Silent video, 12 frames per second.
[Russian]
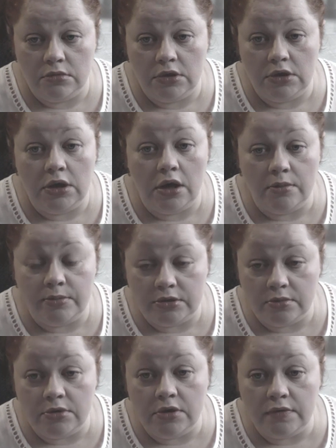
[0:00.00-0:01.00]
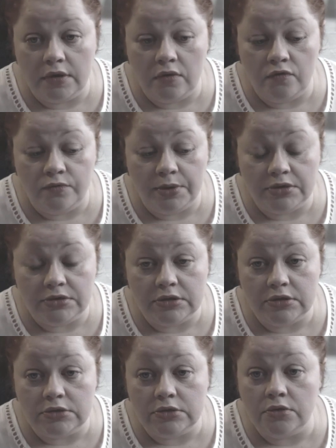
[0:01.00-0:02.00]
Я об этом говорю в
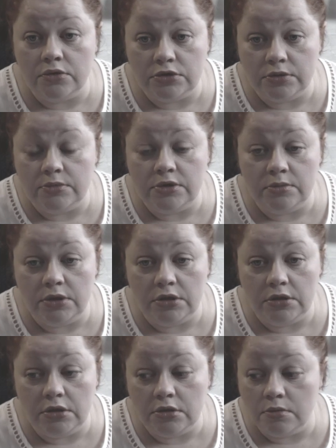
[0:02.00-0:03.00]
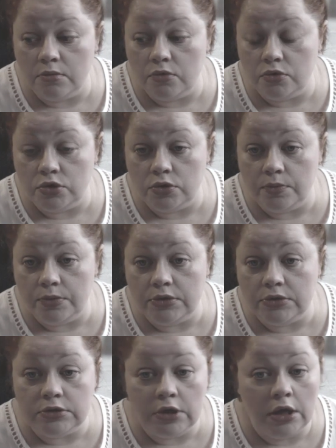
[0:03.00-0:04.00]
процессе, но тем не менее это может
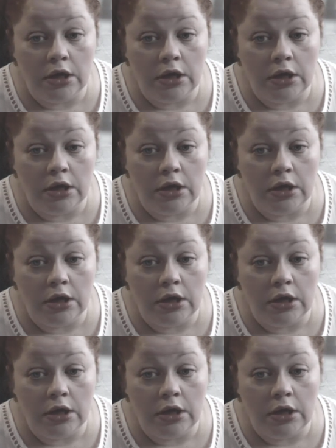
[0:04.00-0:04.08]
быть